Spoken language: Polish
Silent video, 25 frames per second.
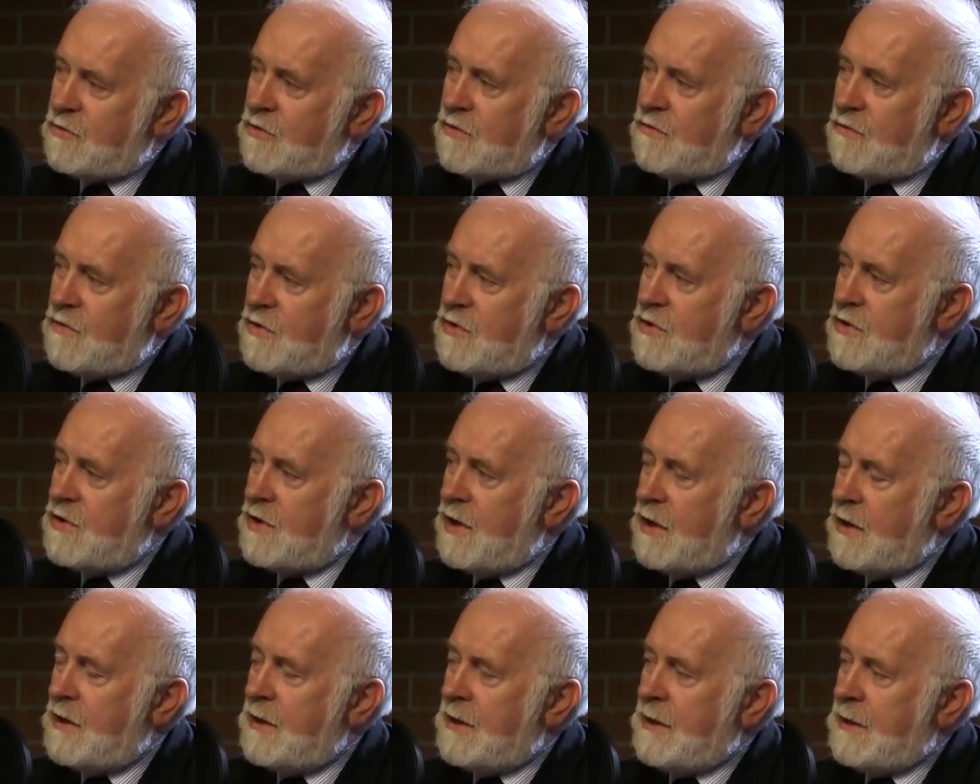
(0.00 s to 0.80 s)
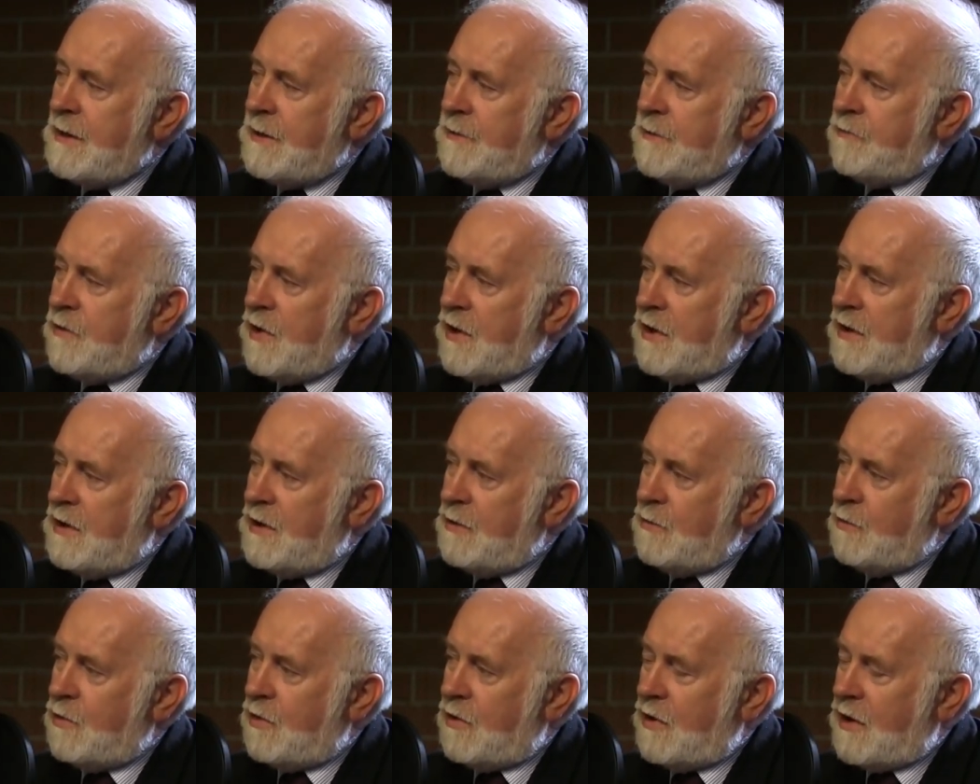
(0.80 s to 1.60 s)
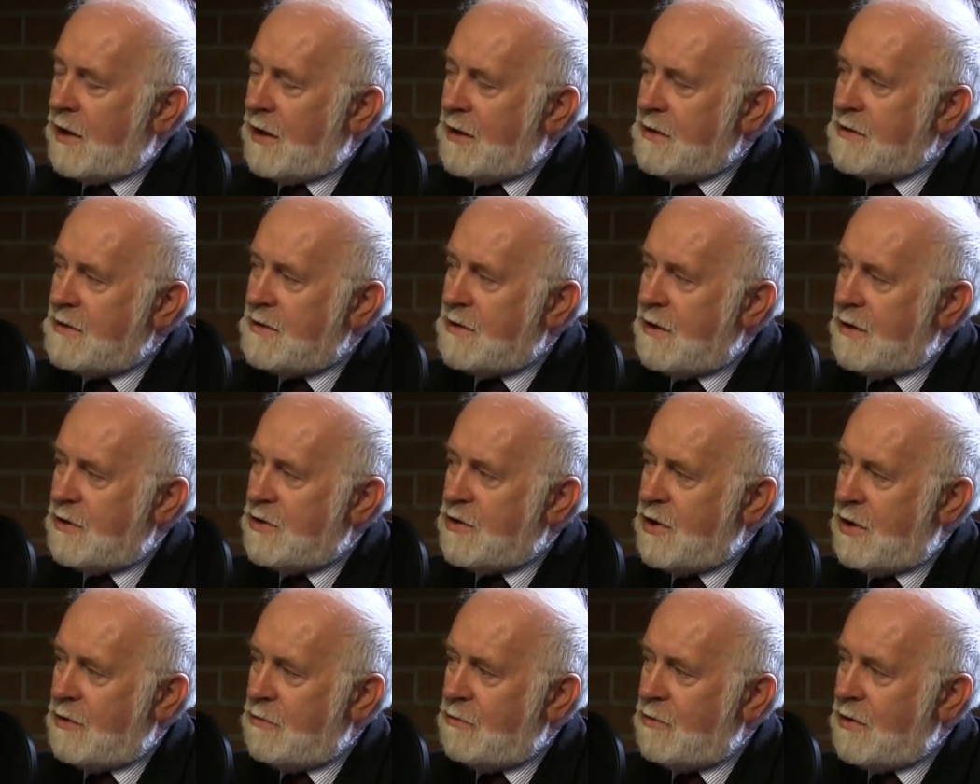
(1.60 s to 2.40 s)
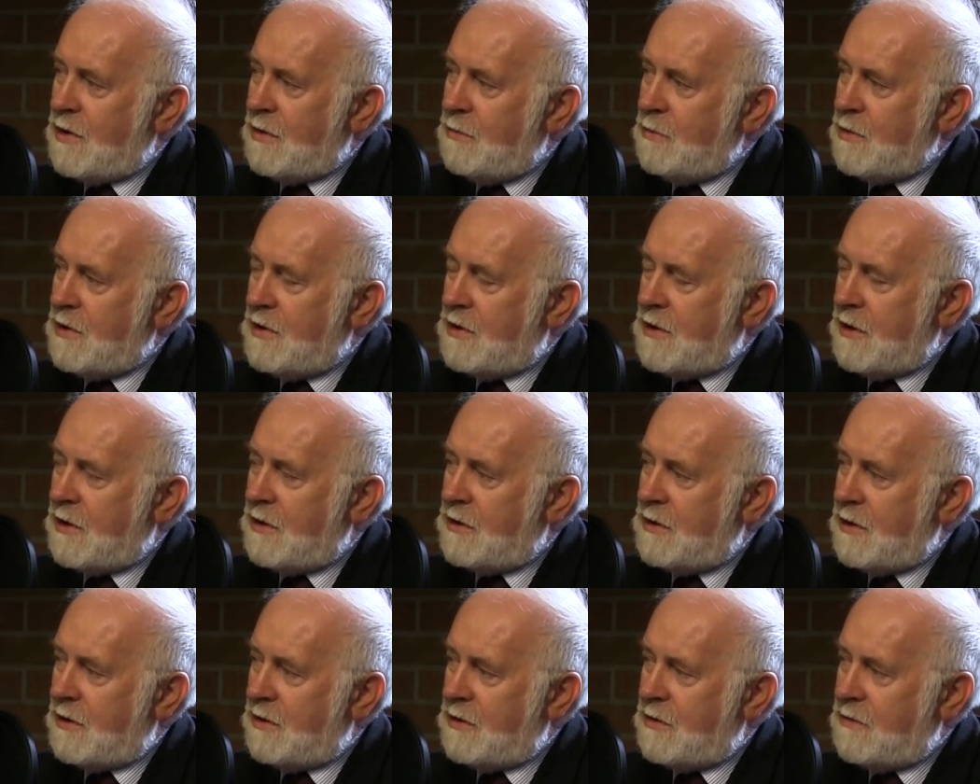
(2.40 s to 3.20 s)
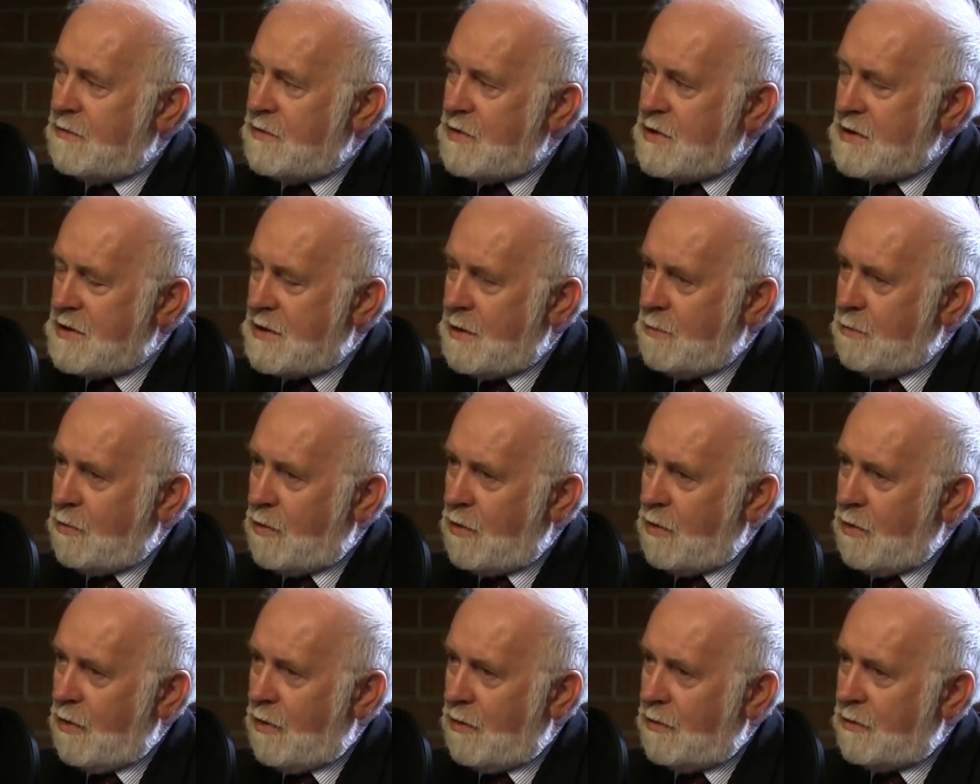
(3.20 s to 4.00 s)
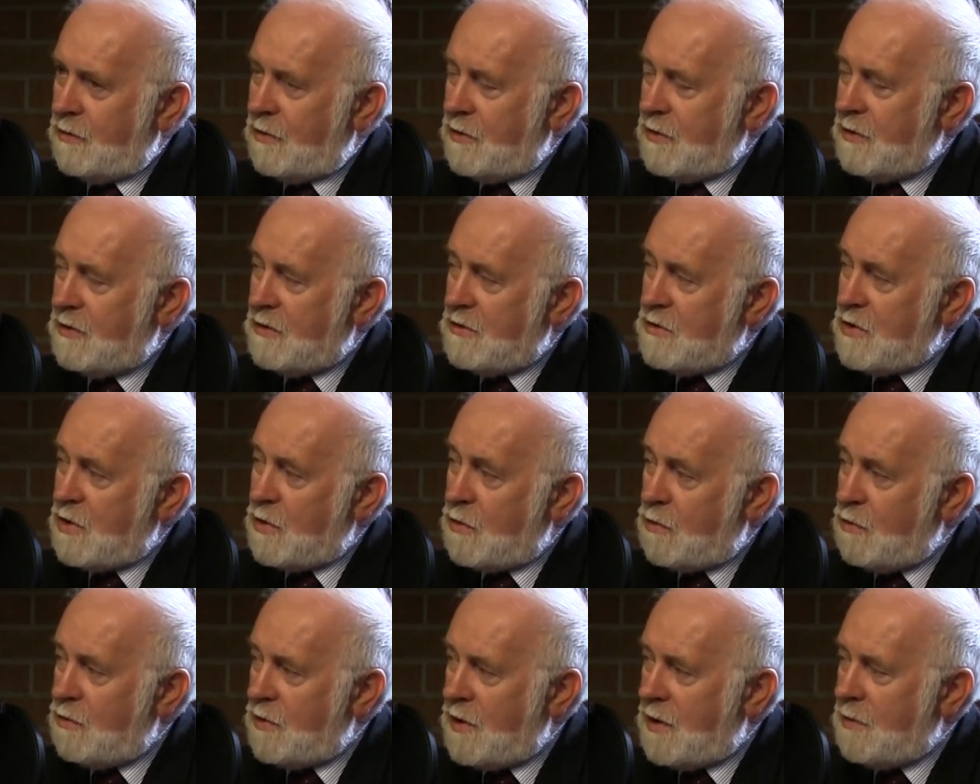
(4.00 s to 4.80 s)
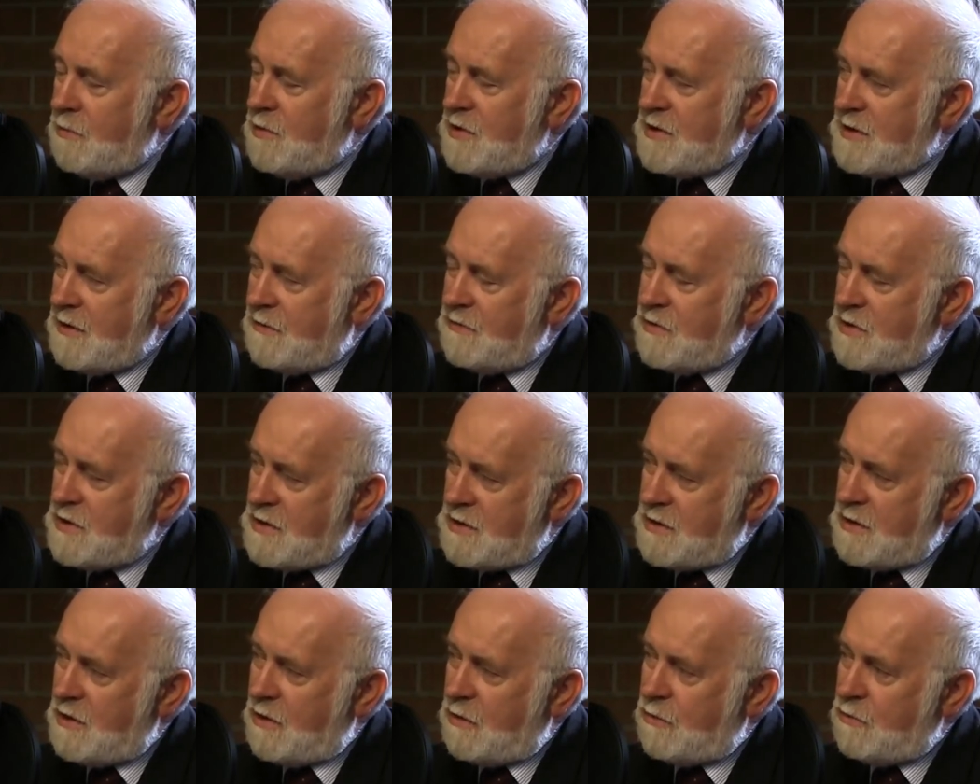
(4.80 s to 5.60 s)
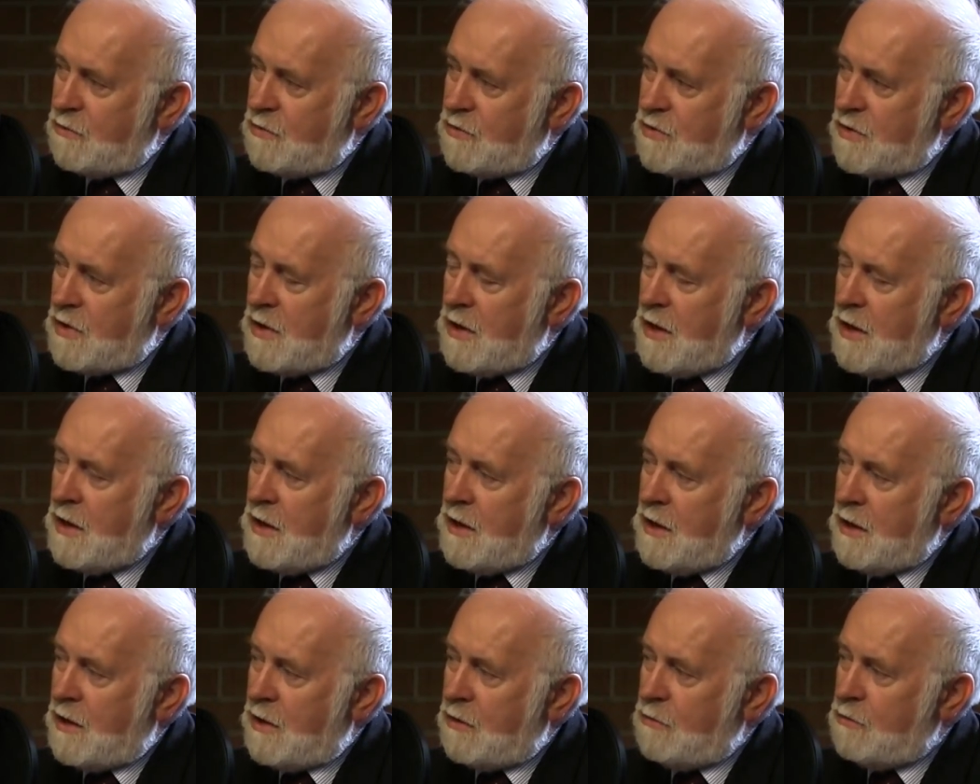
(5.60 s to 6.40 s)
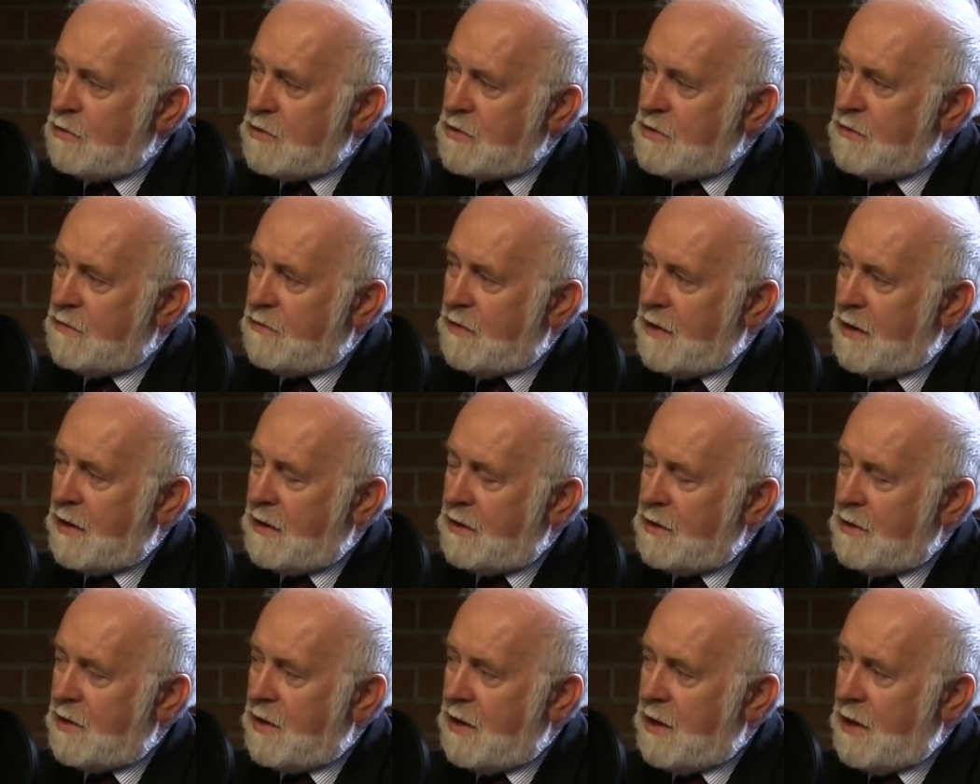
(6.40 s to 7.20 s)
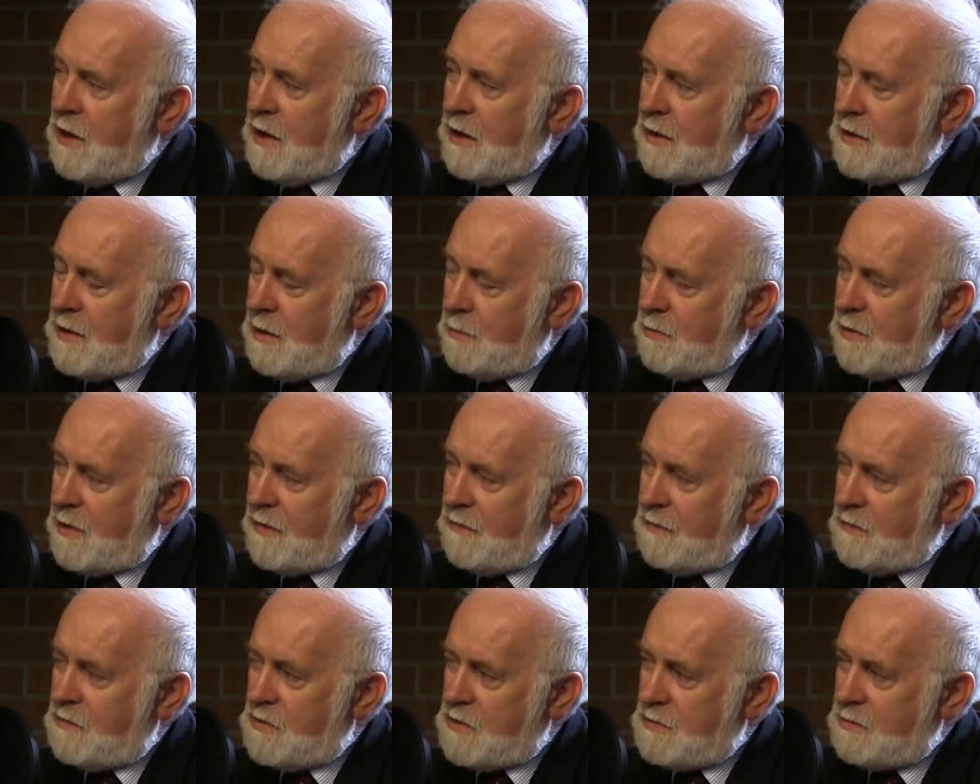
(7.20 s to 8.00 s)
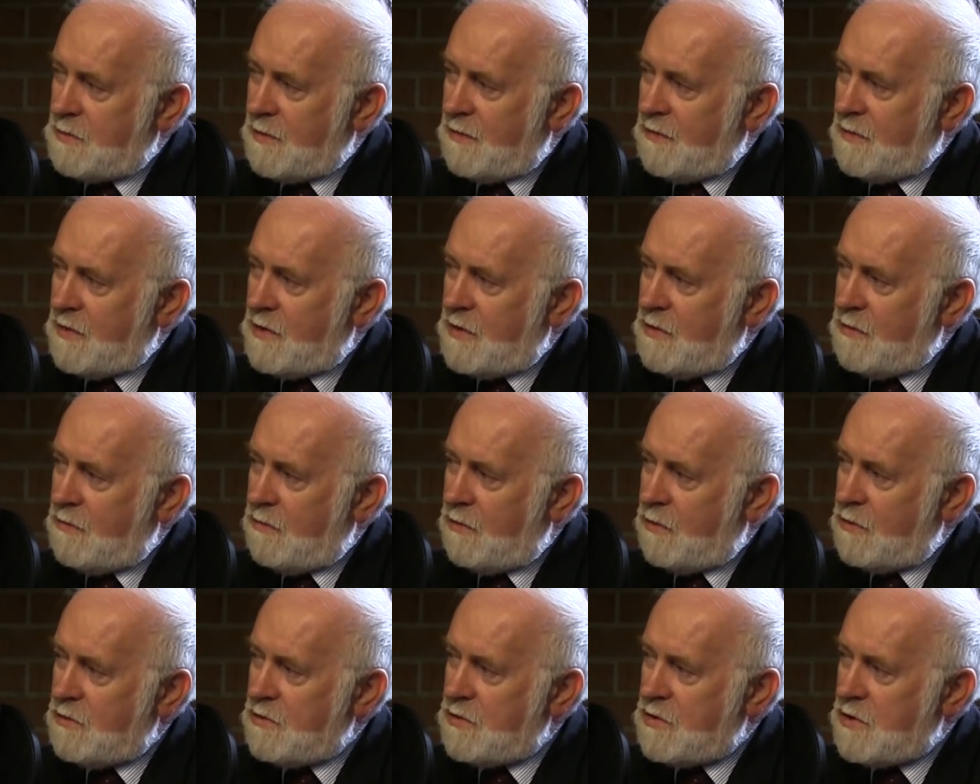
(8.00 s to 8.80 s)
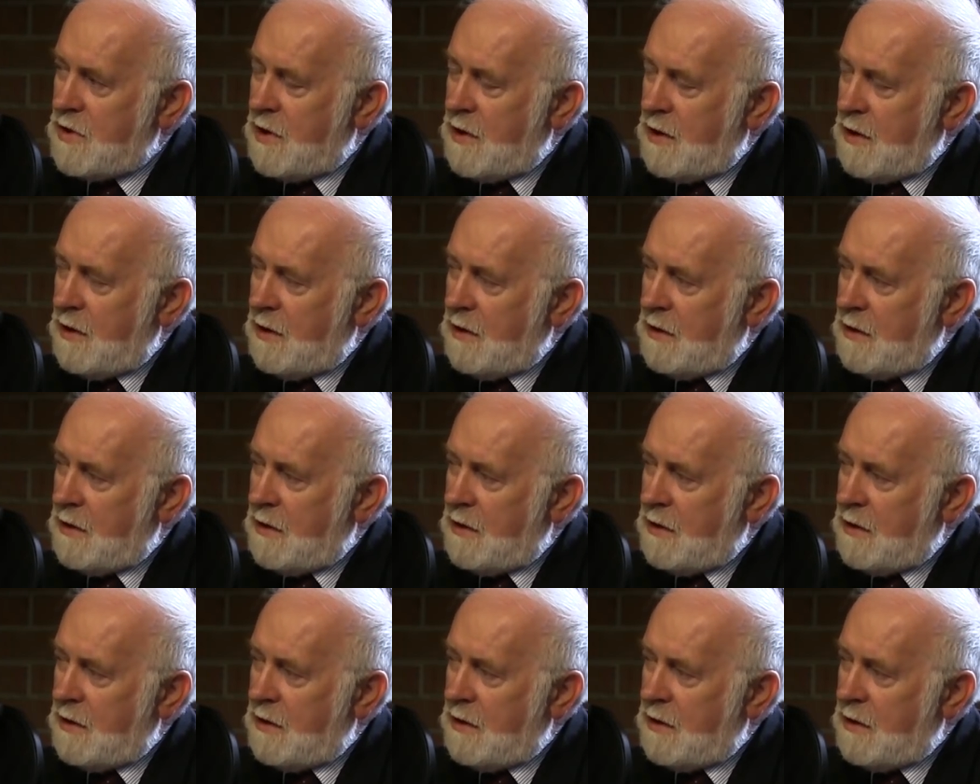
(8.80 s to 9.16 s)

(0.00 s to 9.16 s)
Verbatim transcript: Oczywiście e, demokracja, szanujemy te, te, te wszystkie poglądy, dziękujemy za wszystkich, którzy głosowali na Prawo i Sprawiedliwość.